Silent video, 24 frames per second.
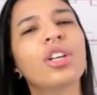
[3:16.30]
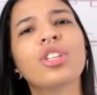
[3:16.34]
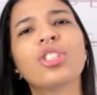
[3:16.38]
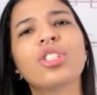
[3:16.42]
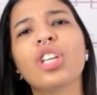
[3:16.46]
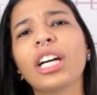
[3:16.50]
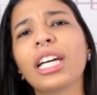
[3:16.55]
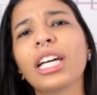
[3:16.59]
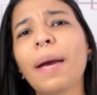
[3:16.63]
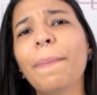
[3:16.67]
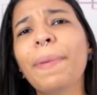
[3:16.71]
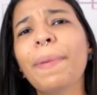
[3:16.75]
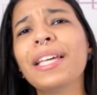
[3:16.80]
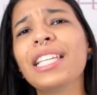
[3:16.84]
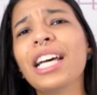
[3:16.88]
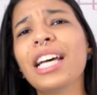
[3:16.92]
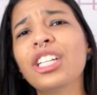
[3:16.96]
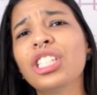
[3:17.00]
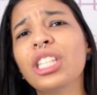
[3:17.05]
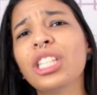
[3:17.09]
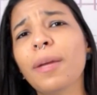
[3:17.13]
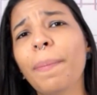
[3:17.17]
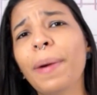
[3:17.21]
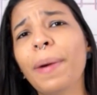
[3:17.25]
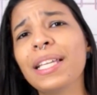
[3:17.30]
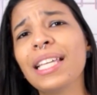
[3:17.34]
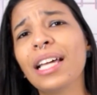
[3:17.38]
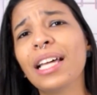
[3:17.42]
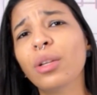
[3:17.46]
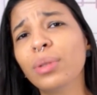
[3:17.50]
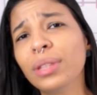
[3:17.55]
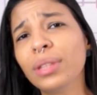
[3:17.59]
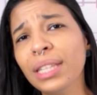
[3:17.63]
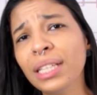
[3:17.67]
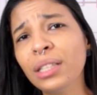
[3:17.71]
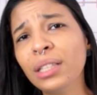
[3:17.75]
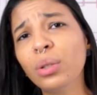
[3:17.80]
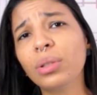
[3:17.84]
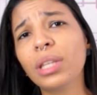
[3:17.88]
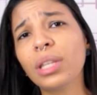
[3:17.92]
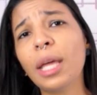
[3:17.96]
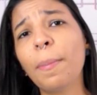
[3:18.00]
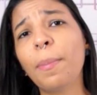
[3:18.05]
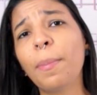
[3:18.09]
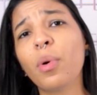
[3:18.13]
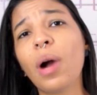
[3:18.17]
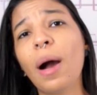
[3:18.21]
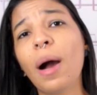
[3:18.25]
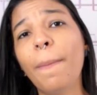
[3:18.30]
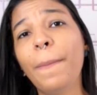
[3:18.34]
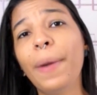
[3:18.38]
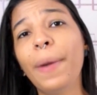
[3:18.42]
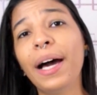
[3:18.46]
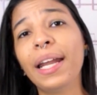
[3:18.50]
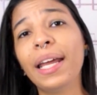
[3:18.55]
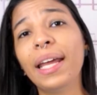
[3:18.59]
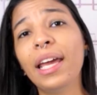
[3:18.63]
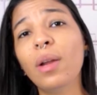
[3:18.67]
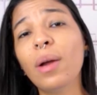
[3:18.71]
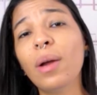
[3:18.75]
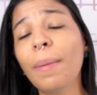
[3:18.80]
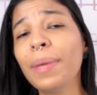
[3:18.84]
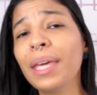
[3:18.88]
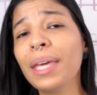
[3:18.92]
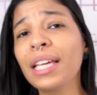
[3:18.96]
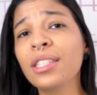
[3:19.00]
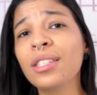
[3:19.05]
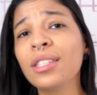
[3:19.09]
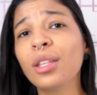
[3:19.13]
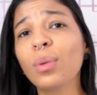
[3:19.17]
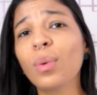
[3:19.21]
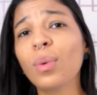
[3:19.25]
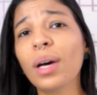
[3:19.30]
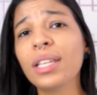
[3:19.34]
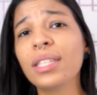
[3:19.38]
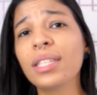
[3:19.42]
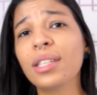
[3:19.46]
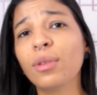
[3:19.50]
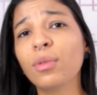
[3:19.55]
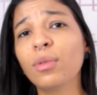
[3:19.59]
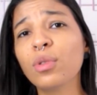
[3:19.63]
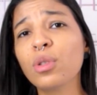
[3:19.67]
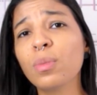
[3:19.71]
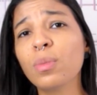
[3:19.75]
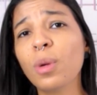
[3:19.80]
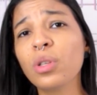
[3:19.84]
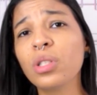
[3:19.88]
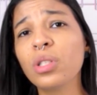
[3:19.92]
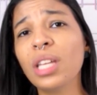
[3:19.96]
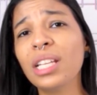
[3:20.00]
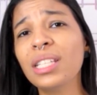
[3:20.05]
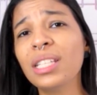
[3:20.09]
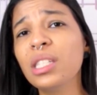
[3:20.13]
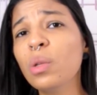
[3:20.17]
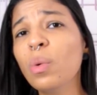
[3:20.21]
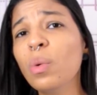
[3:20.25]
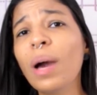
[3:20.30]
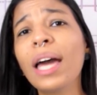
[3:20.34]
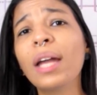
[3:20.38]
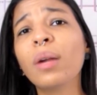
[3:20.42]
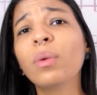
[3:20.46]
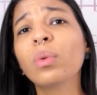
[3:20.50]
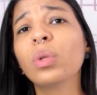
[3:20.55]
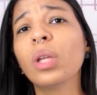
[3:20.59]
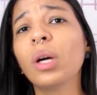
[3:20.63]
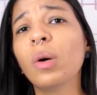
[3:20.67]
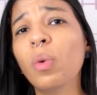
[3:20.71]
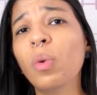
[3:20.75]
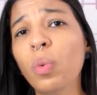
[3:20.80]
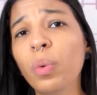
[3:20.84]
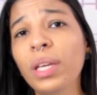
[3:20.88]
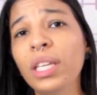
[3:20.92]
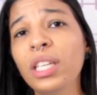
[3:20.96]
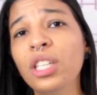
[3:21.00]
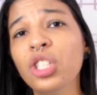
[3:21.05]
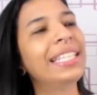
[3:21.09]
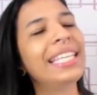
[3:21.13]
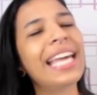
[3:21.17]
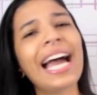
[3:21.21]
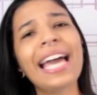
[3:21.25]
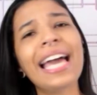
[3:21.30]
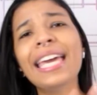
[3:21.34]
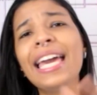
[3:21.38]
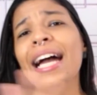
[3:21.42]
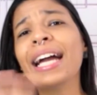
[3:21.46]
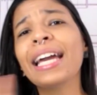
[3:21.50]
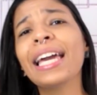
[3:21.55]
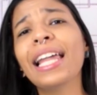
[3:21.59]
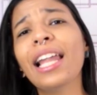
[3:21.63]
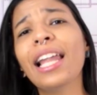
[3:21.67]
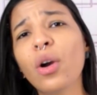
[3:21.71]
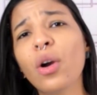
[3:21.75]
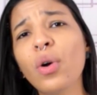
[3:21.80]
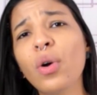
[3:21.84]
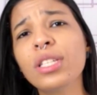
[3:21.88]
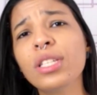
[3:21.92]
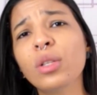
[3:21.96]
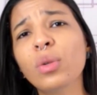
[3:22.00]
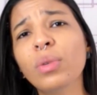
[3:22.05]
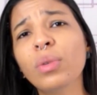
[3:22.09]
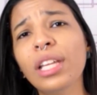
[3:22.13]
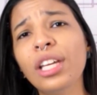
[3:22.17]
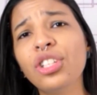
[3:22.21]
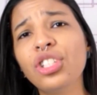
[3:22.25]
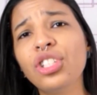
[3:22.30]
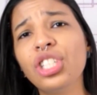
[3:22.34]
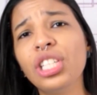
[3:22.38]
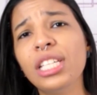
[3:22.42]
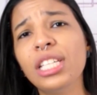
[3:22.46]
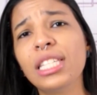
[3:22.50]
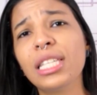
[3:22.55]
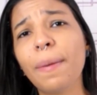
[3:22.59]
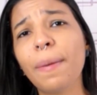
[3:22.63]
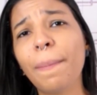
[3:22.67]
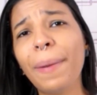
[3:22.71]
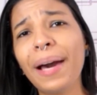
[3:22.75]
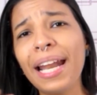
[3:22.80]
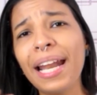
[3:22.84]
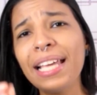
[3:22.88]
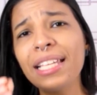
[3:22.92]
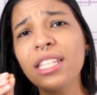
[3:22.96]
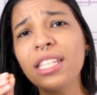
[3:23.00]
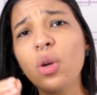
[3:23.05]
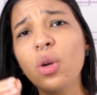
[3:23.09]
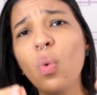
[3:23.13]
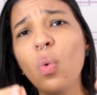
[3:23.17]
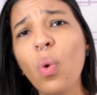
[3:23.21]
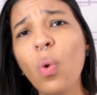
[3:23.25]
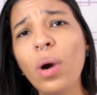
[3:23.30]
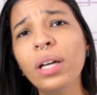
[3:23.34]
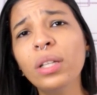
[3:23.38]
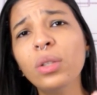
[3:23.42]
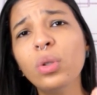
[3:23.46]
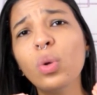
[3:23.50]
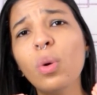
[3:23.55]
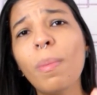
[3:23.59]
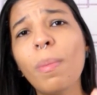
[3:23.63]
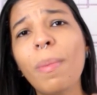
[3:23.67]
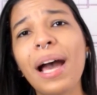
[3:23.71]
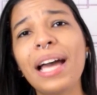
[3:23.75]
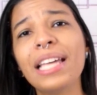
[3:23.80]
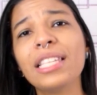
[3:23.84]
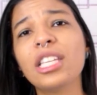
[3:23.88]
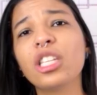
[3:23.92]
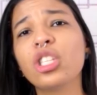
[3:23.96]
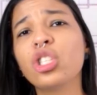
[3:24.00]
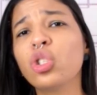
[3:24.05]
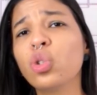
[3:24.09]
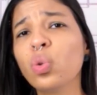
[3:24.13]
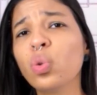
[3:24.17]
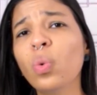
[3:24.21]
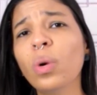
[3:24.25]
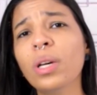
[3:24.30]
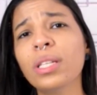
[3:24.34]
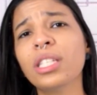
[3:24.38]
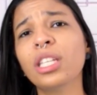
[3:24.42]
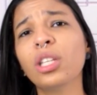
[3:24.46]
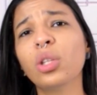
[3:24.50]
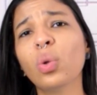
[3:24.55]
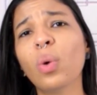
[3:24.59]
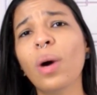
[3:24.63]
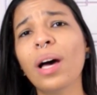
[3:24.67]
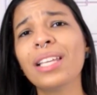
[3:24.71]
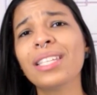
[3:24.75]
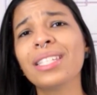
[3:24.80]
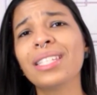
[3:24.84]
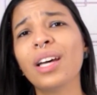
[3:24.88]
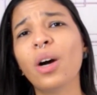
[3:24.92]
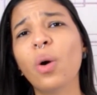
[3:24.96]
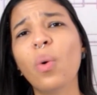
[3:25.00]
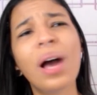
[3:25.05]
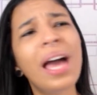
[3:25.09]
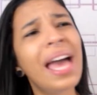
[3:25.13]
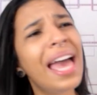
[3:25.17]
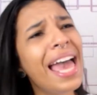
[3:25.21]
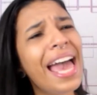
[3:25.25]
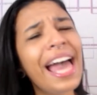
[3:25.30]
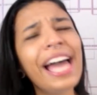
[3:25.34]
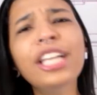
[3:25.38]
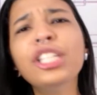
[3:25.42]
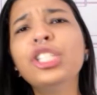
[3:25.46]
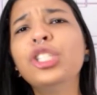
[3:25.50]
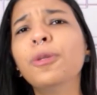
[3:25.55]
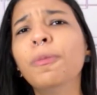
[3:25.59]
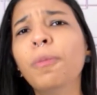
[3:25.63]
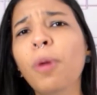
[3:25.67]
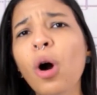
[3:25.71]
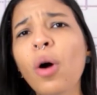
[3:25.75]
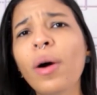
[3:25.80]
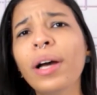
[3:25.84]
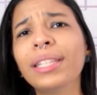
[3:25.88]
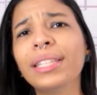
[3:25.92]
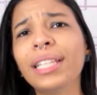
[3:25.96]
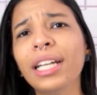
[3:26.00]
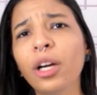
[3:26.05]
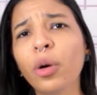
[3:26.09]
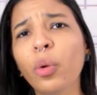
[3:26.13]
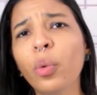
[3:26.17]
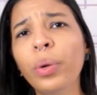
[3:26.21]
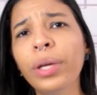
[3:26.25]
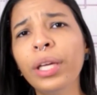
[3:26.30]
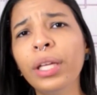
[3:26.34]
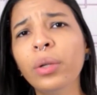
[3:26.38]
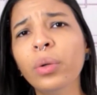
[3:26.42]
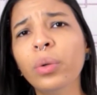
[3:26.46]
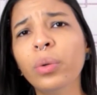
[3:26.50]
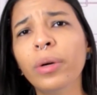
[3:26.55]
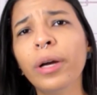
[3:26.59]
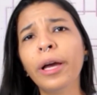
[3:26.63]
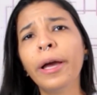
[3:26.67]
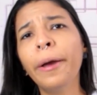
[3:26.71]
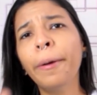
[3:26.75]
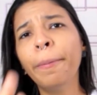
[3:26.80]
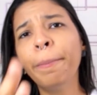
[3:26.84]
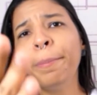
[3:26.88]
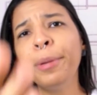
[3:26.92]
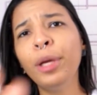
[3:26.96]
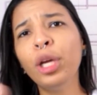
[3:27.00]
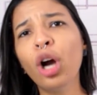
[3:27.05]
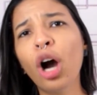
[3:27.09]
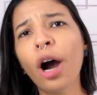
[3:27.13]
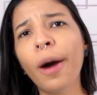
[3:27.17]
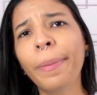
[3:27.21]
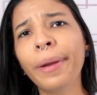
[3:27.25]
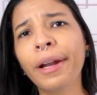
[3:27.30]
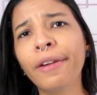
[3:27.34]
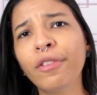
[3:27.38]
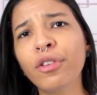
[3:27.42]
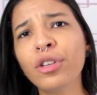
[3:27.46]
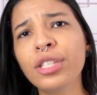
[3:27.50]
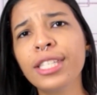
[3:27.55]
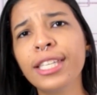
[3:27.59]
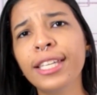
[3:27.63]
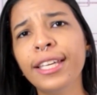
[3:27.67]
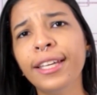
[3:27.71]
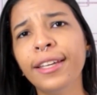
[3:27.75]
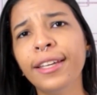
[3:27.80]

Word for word: Só que apesar de ter passado tanto tempo com o aparelho, a minha situação nos meus dentes não eram tão ruim. E aí é aquela coisa no dentista, parece que quanto mais a sua situação é de boa, é tranquilo, pior para você.